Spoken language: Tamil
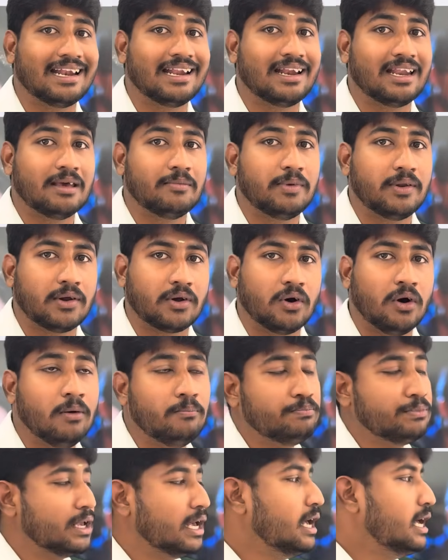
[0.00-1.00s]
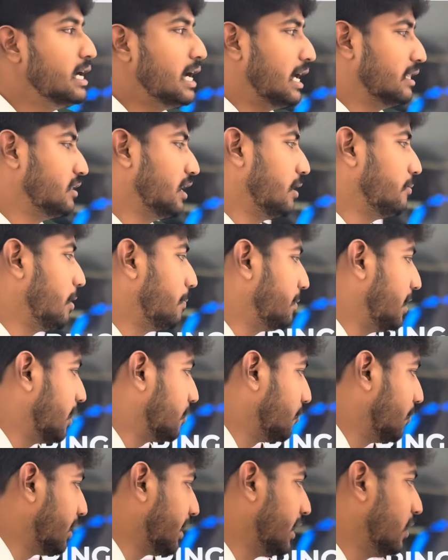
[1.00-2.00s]
என்ன நேம் இருக்கோ அந்த நேம் அப்படியே
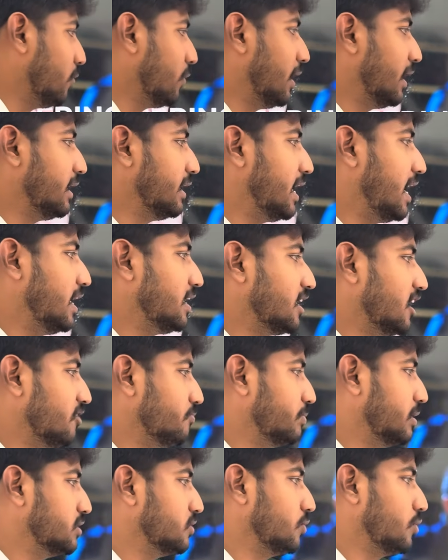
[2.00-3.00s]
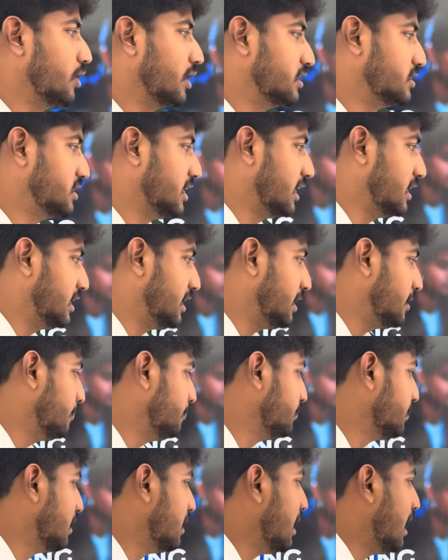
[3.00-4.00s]
கொடுங்க உங்களோட டேட் ஆஃப் பர்த் உங்களோட ஜெண்டர்
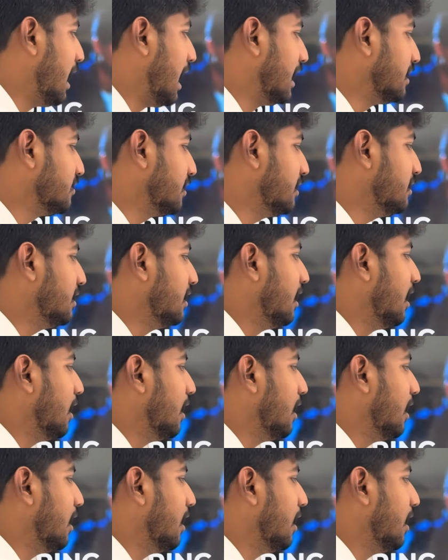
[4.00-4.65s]
அண்ட் தென்